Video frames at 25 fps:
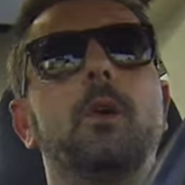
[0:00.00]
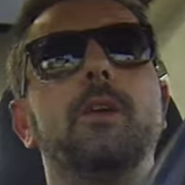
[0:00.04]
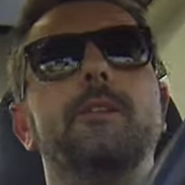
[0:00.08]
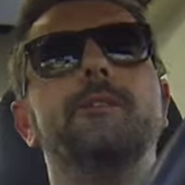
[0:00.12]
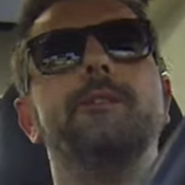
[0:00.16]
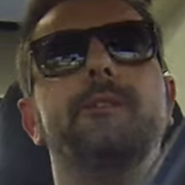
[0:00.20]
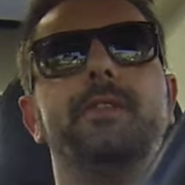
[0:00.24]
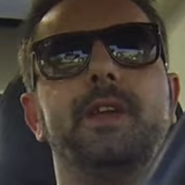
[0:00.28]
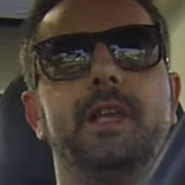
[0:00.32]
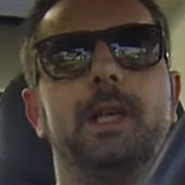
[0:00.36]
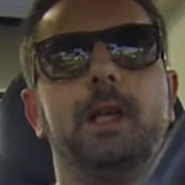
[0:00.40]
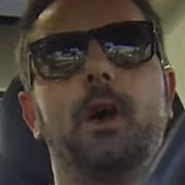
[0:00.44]

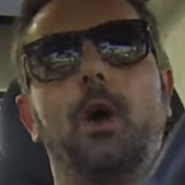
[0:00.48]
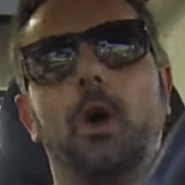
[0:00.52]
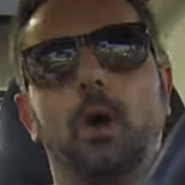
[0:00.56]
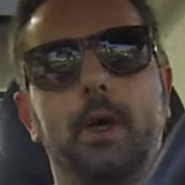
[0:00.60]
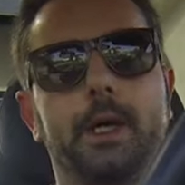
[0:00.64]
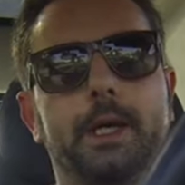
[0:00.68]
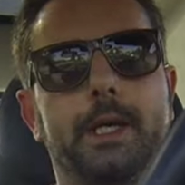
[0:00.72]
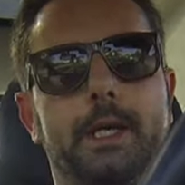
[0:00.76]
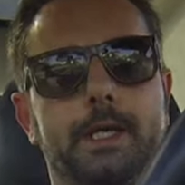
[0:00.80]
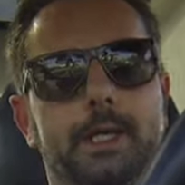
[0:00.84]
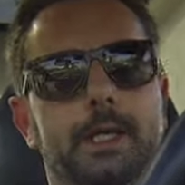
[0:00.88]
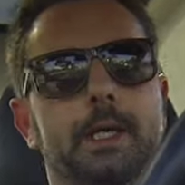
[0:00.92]

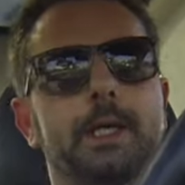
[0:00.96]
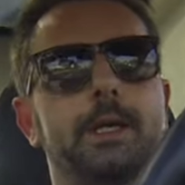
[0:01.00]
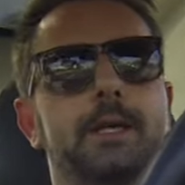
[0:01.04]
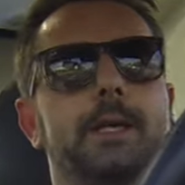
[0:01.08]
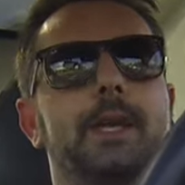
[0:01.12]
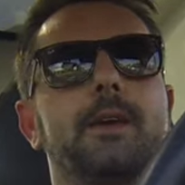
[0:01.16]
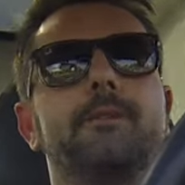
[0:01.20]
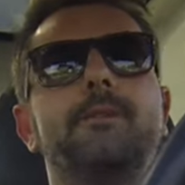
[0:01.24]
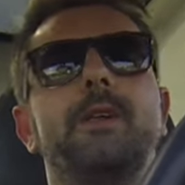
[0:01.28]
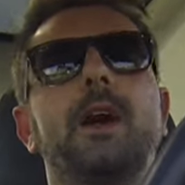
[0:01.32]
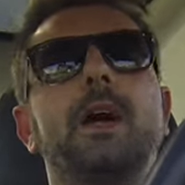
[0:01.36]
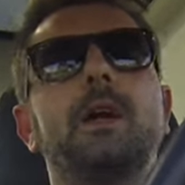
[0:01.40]
pilot
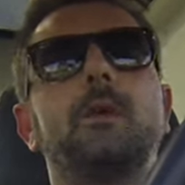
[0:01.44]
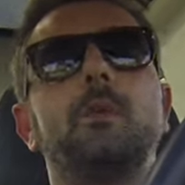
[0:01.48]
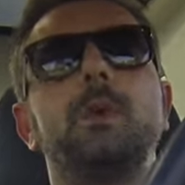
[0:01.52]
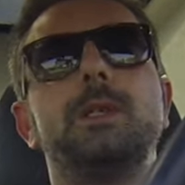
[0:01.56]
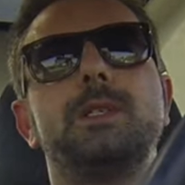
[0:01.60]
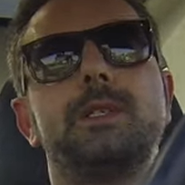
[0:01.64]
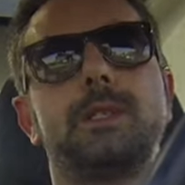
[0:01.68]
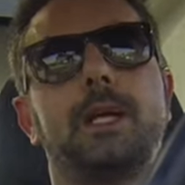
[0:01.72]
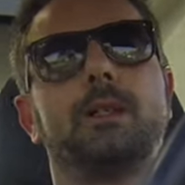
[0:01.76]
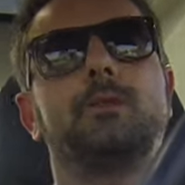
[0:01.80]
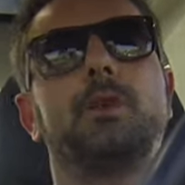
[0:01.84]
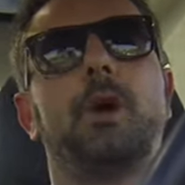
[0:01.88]
che va
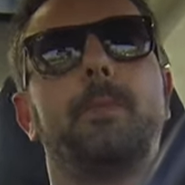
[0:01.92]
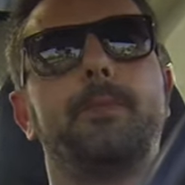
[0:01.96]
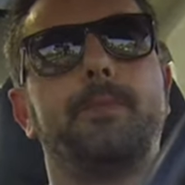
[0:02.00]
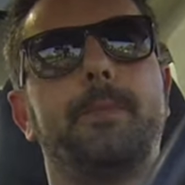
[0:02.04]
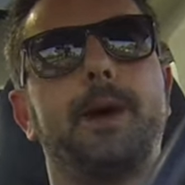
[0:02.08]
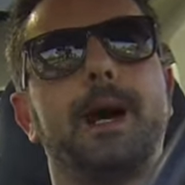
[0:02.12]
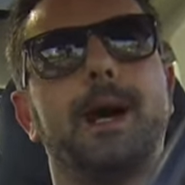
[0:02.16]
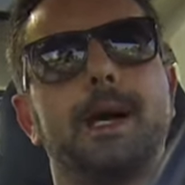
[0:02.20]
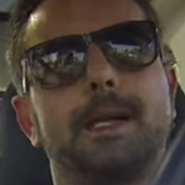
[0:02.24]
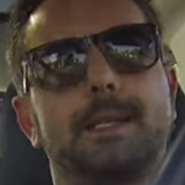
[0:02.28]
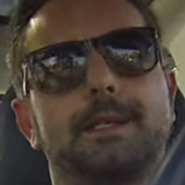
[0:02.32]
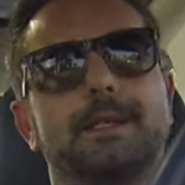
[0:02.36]
acquistato a
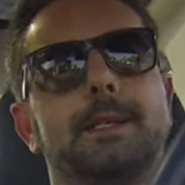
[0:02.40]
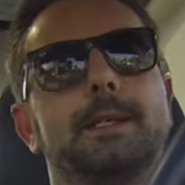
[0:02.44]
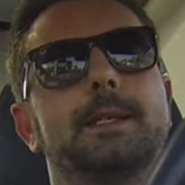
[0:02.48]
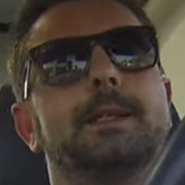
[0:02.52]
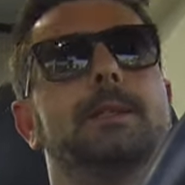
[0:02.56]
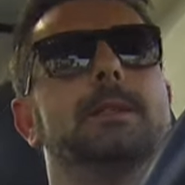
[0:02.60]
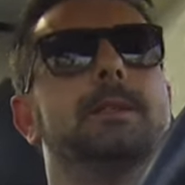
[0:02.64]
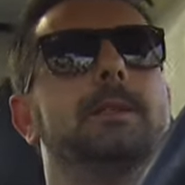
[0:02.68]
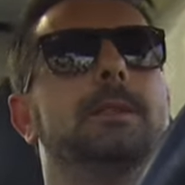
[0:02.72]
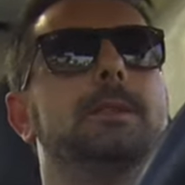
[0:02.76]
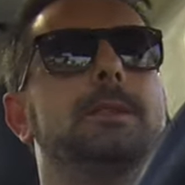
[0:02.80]
parte